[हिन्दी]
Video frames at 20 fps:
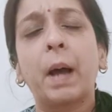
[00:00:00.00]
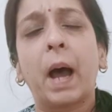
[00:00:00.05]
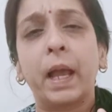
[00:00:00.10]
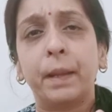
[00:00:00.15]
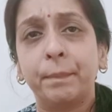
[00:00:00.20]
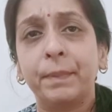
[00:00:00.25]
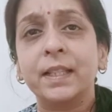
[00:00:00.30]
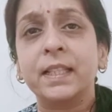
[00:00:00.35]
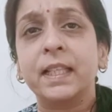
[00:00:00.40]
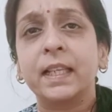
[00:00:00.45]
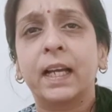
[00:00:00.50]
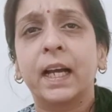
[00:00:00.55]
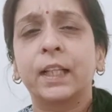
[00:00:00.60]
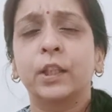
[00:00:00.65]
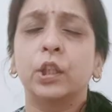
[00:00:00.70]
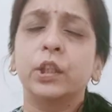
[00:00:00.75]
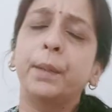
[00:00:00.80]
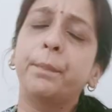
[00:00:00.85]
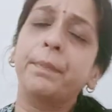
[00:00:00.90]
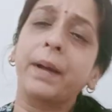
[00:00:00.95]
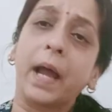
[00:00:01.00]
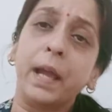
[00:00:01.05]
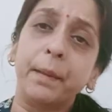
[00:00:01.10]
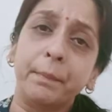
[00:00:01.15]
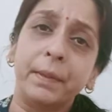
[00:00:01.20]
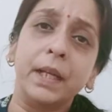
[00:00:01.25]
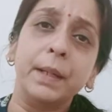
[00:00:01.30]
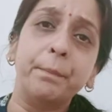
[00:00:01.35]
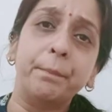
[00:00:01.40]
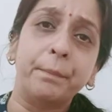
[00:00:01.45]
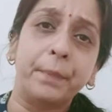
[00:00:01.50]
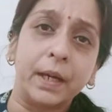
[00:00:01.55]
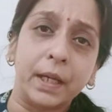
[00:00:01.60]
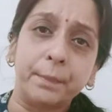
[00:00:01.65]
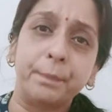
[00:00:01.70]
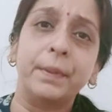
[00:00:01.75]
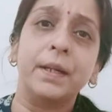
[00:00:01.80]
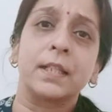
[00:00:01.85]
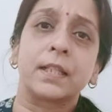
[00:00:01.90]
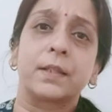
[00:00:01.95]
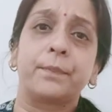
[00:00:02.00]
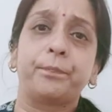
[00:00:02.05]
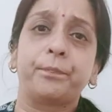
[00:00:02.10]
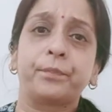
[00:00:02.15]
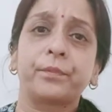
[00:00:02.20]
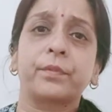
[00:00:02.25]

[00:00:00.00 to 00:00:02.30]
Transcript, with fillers: आईपीसी का तो द प्राइमरी पर्पस